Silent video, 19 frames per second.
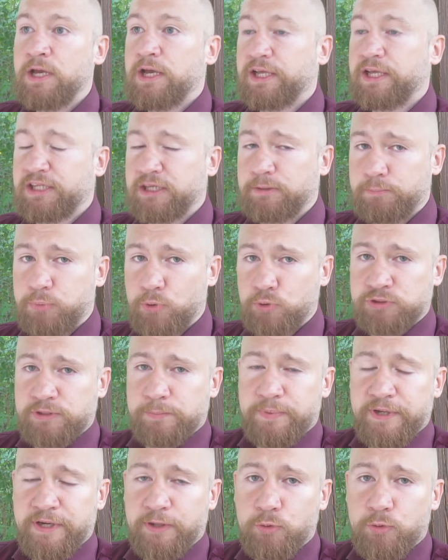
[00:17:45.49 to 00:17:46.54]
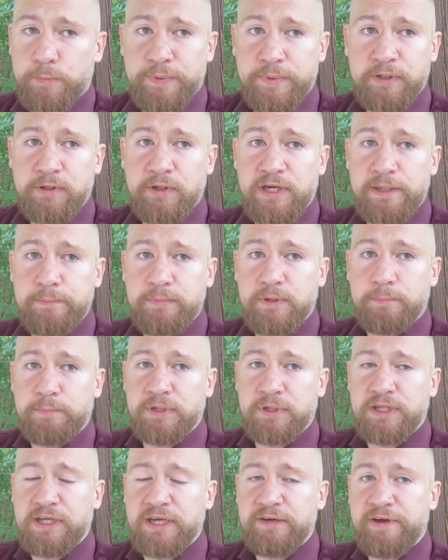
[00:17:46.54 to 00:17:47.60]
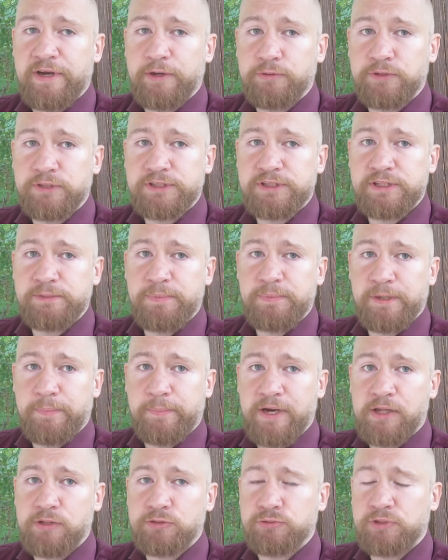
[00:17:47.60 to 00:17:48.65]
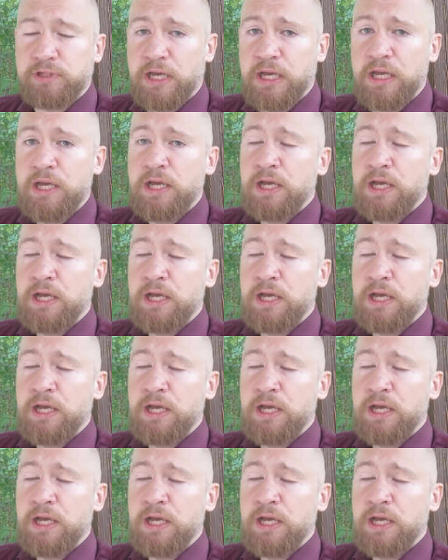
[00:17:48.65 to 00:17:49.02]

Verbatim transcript: это просто перекупил, либо по договоренности переправил сюда.